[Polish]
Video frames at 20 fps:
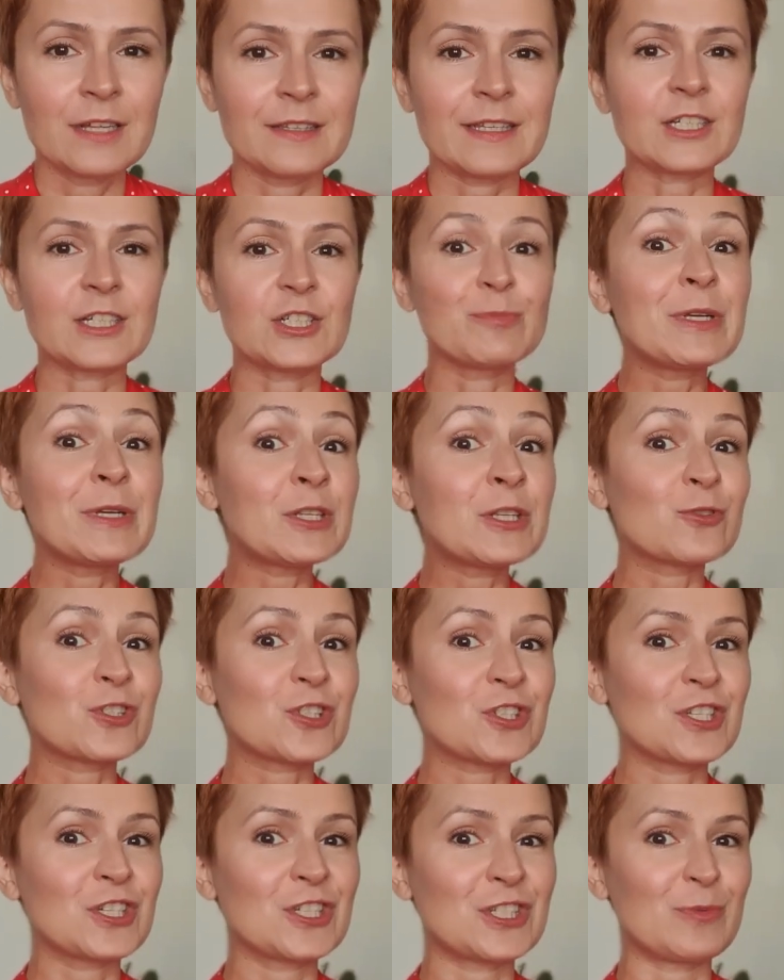Także minus
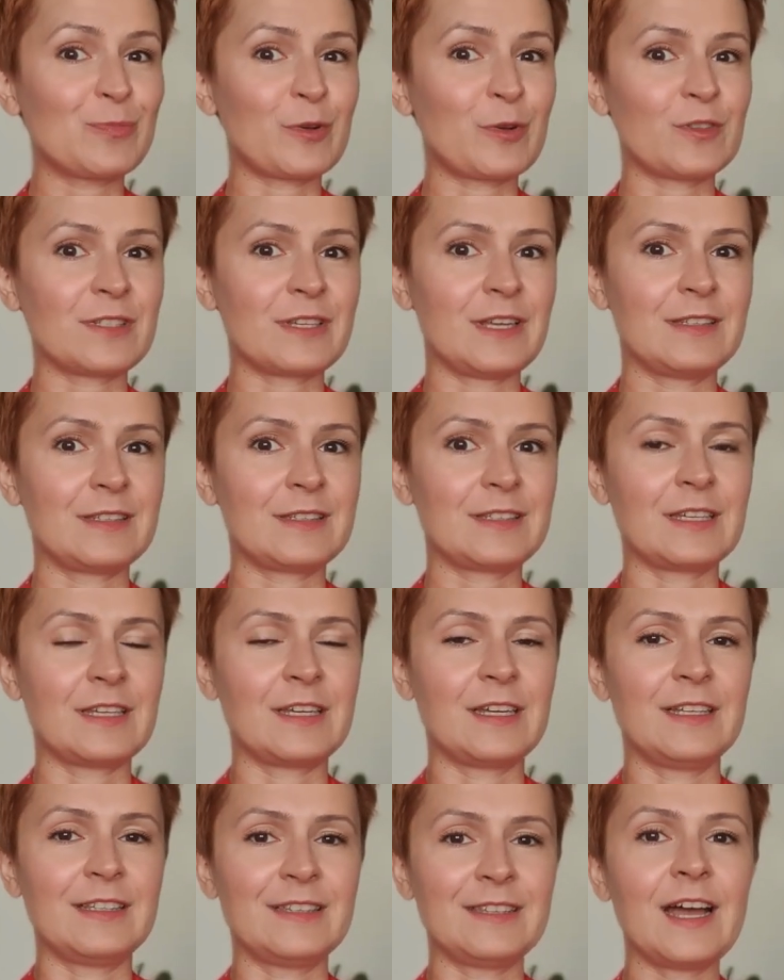30%
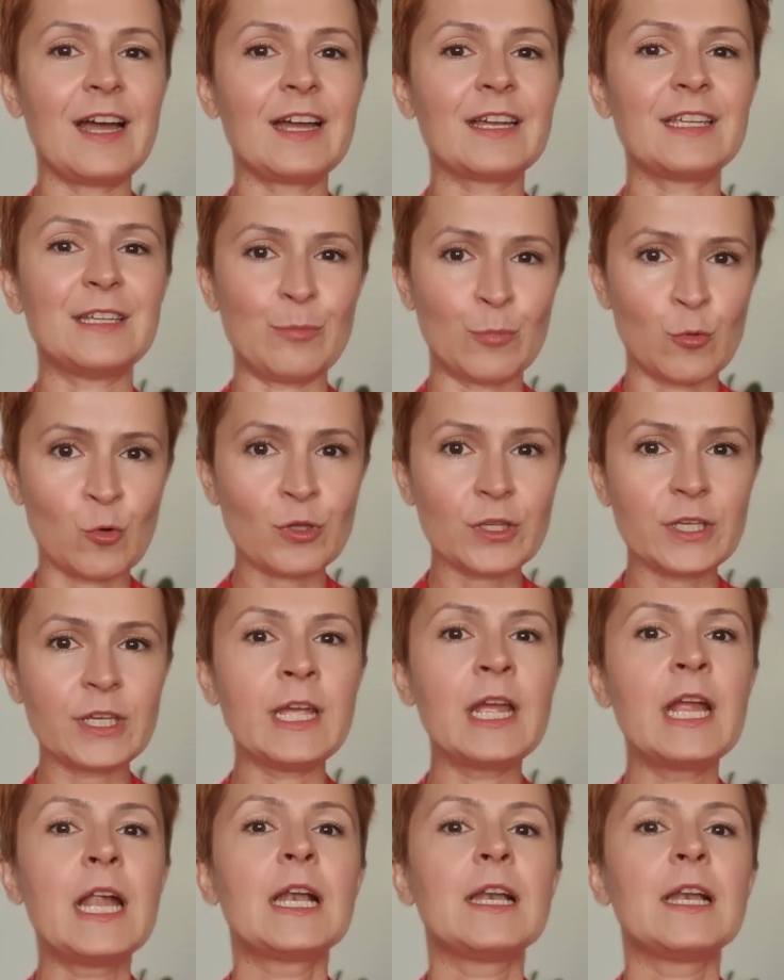e, na e-booki.